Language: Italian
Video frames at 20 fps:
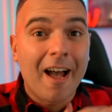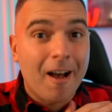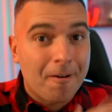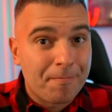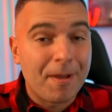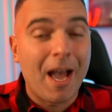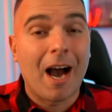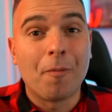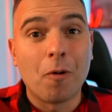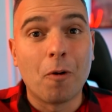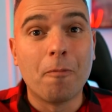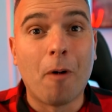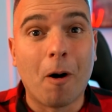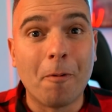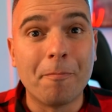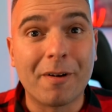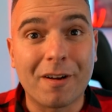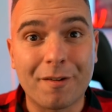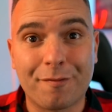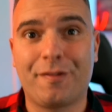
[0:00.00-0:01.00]
abbiamo il
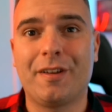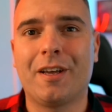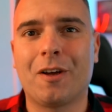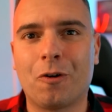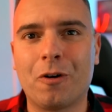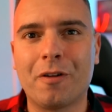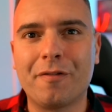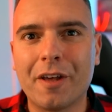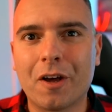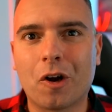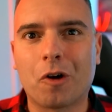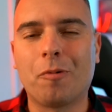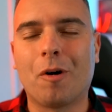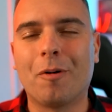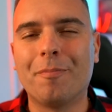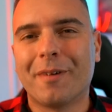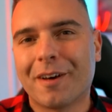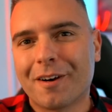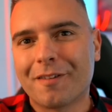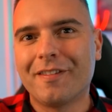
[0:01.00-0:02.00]
Bomber Vero, Oliviero
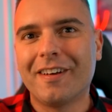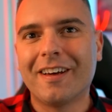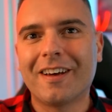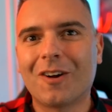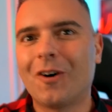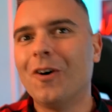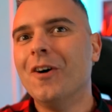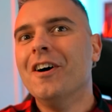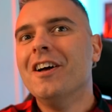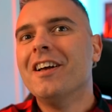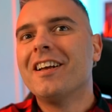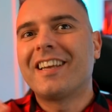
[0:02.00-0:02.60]
Bomber Vero,